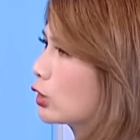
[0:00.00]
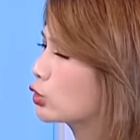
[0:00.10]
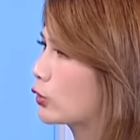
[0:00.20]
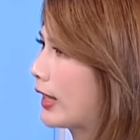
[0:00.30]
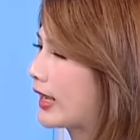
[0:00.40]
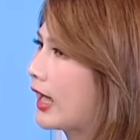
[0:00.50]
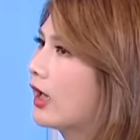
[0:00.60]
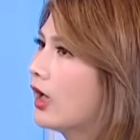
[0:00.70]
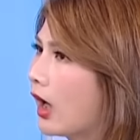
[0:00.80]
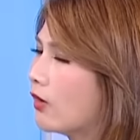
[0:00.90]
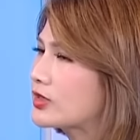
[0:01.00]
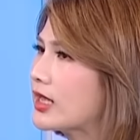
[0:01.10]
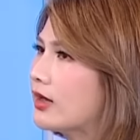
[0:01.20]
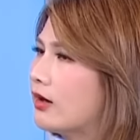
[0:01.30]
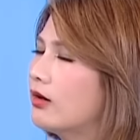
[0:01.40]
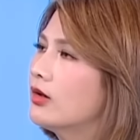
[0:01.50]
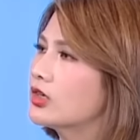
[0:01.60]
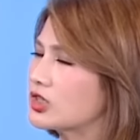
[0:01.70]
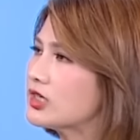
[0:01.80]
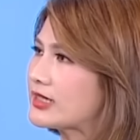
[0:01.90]
的动作来看，好像呢
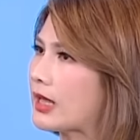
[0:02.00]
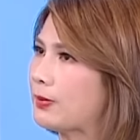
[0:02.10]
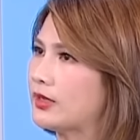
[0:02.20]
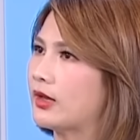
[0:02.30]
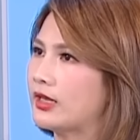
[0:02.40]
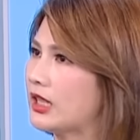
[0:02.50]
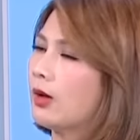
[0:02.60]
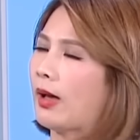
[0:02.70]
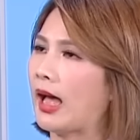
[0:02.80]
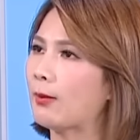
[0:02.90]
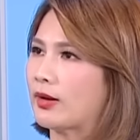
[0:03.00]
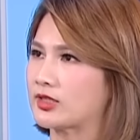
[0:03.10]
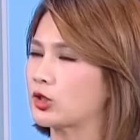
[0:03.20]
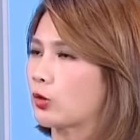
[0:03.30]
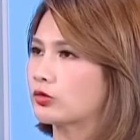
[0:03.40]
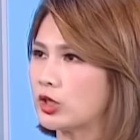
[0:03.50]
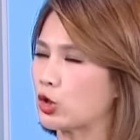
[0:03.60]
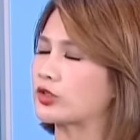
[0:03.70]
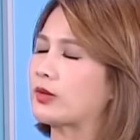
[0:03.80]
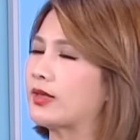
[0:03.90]
势在必得，一定要把哈马斯从地
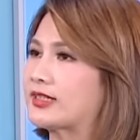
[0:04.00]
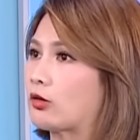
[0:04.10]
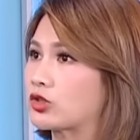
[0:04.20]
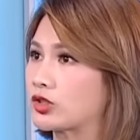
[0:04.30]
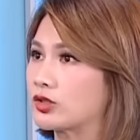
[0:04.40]
球上面消失。